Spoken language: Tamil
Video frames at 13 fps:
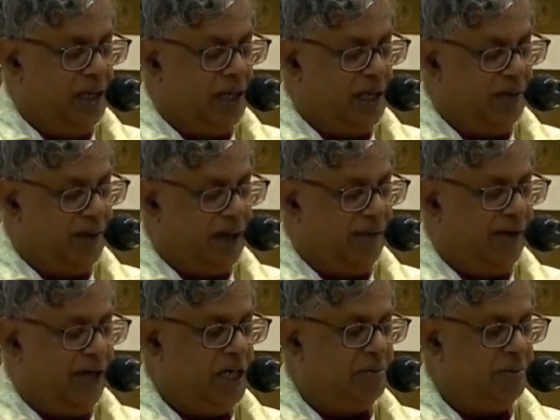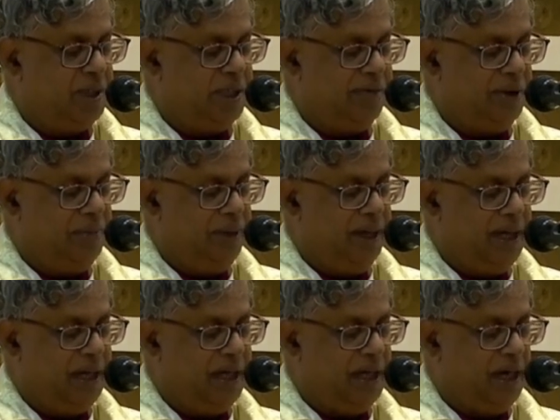இங்கு வர வேண்டும் என்று
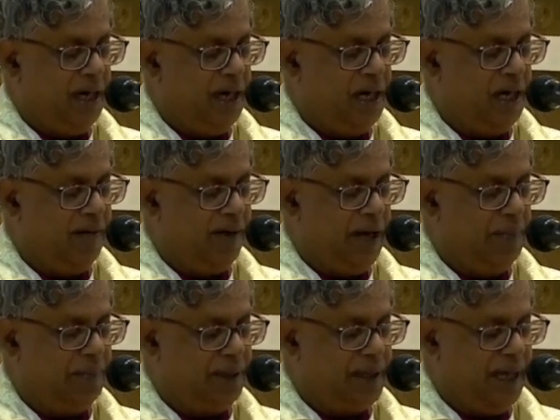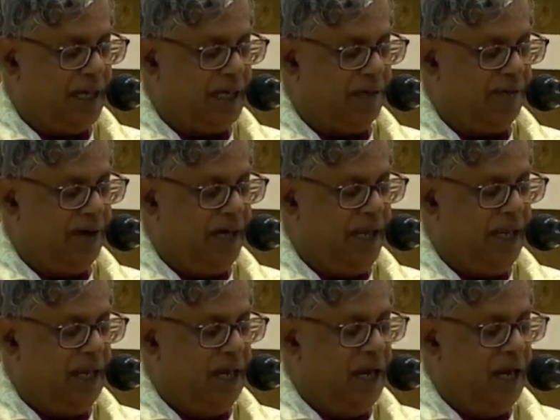விரும்பினார் ஆனால் வாய்ப்பு கிடைக்கவில்லை